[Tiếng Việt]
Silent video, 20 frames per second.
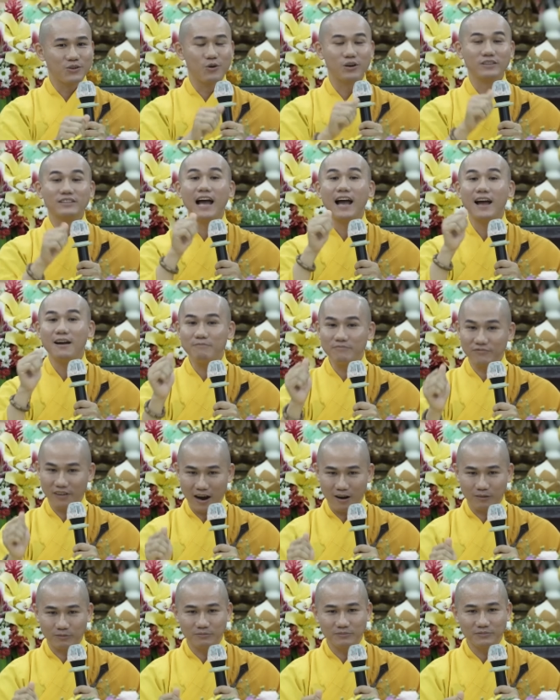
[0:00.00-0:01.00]
của tham
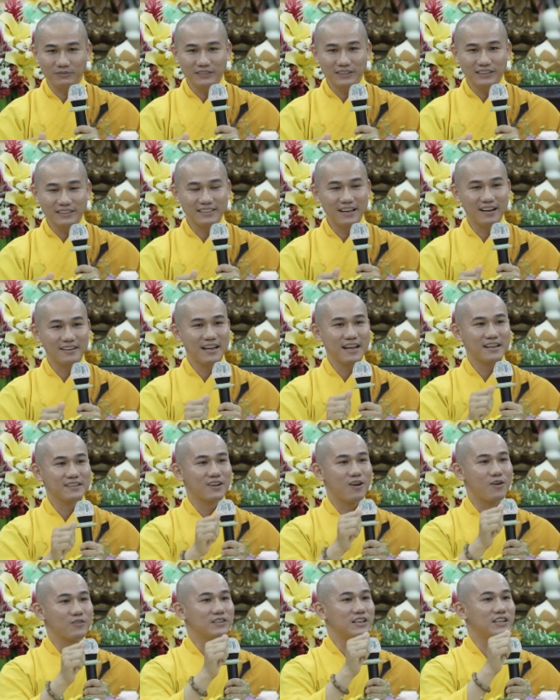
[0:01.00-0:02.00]
vọng, cho nên
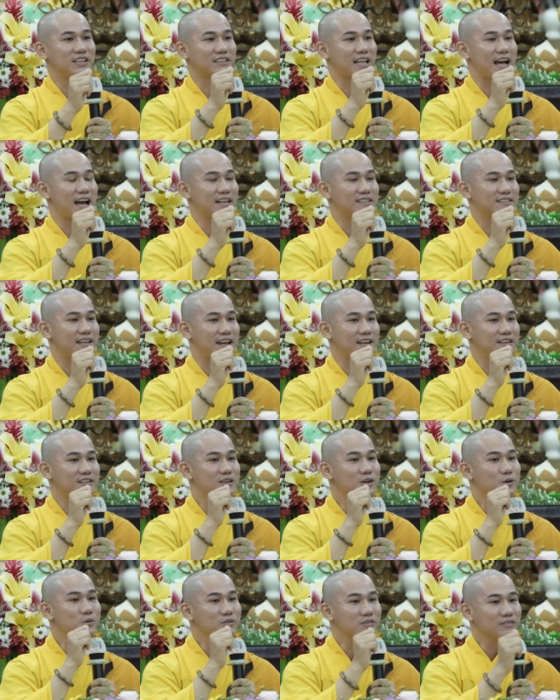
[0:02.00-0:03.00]
con người ta sẽ
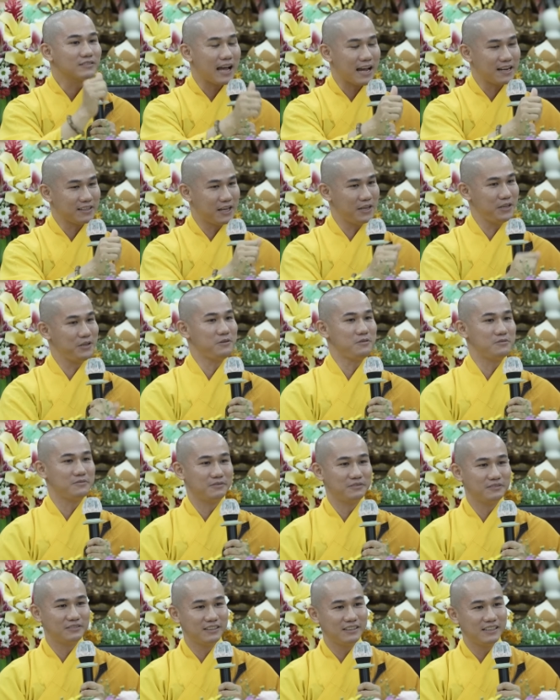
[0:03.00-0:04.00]
luôn thấy thiếu.
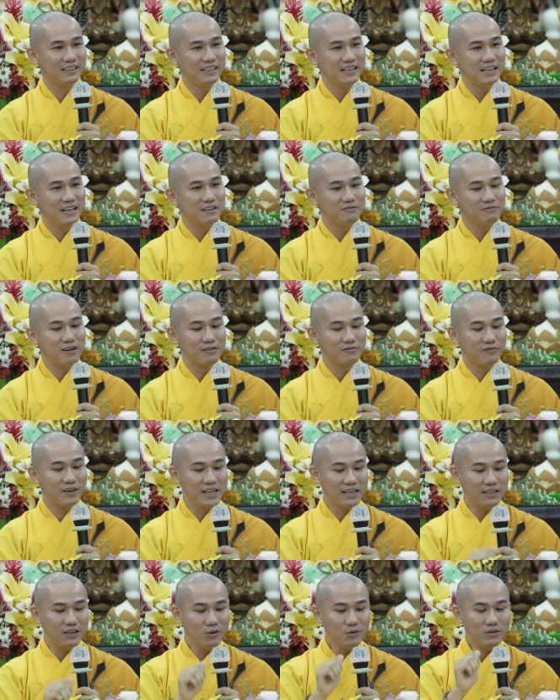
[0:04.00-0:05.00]
Và
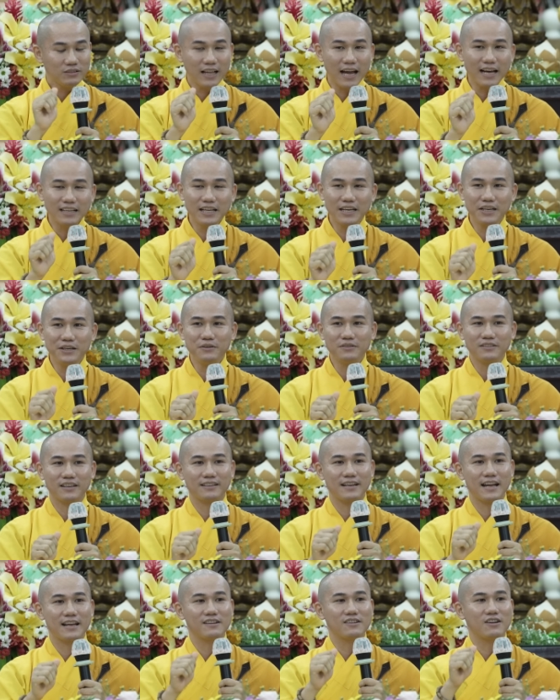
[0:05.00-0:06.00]
vì luôn thấy thiếu
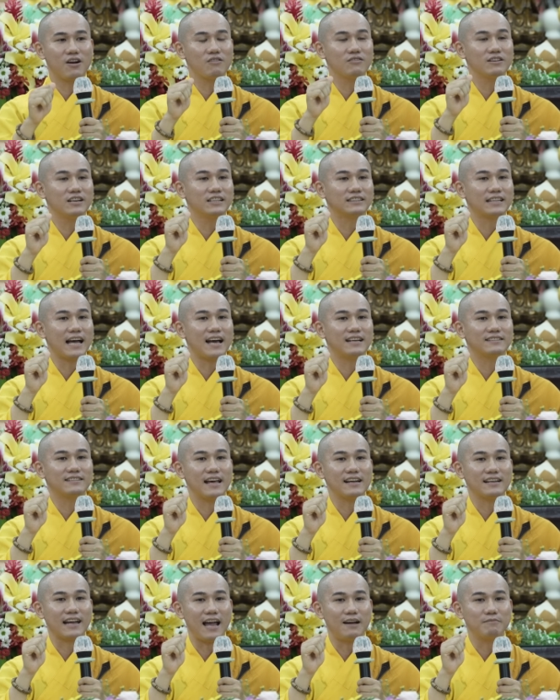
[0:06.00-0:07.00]
cho nên con người ta
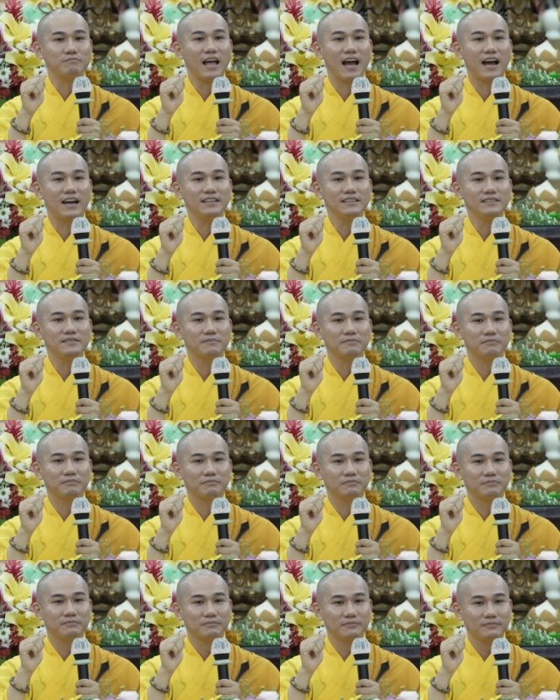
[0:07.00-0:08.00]
sẽ cảm thấy
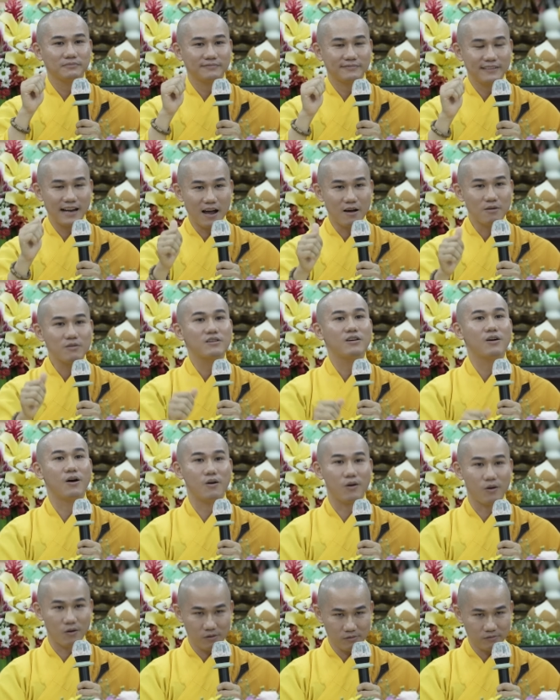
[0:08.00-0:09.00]
đau
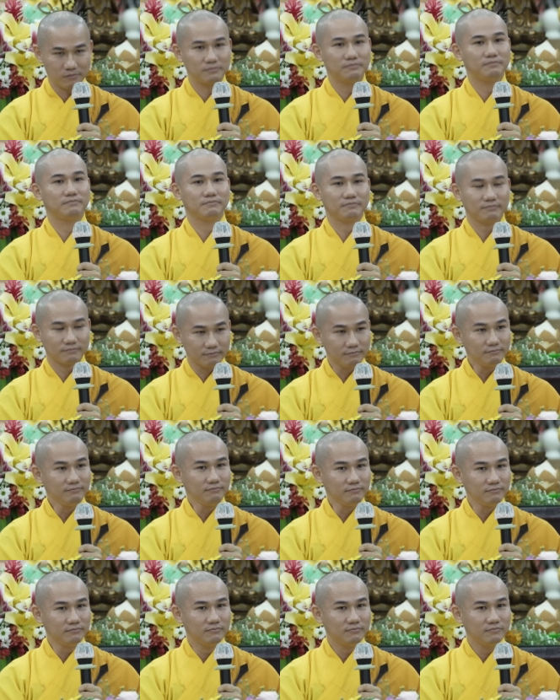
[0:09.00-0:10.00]
khổ.
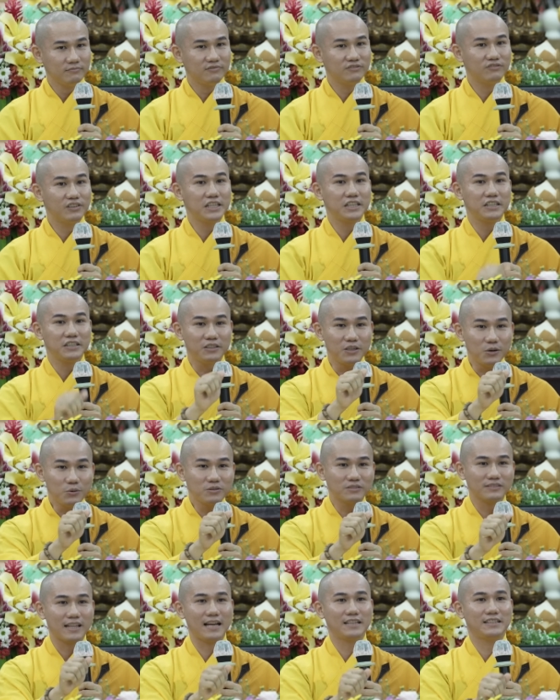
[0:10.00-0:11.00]
Vì
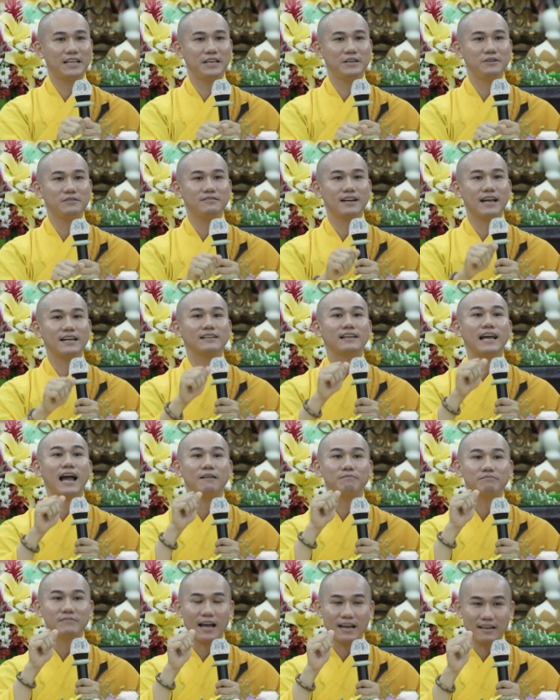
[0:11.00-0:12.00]
luôn thấy thiếu nên
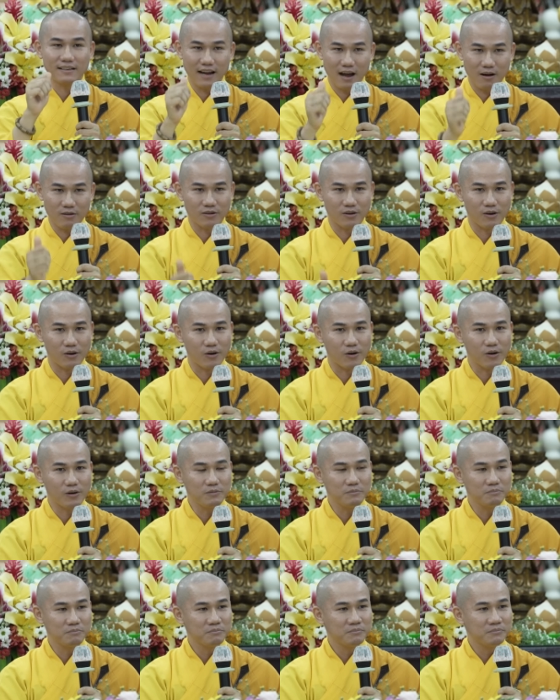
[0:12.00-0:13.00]
cảm thấy đau
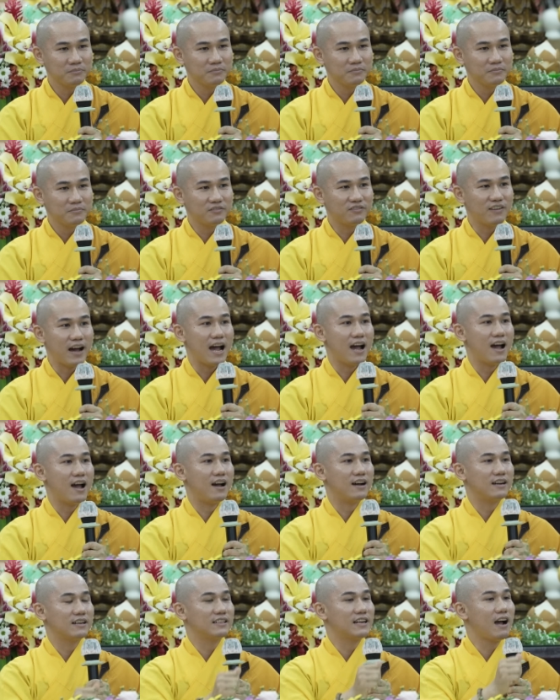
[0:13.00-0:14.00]
khổ
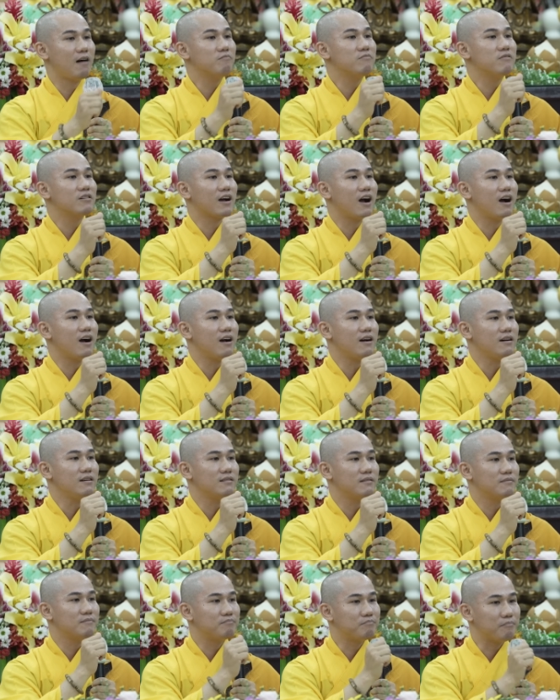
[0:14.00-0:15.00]
và không có
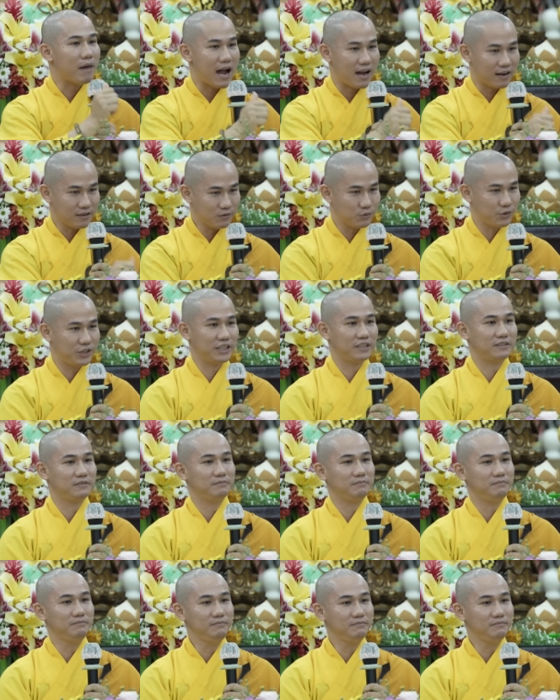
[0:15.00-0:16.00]
mãn nguyện.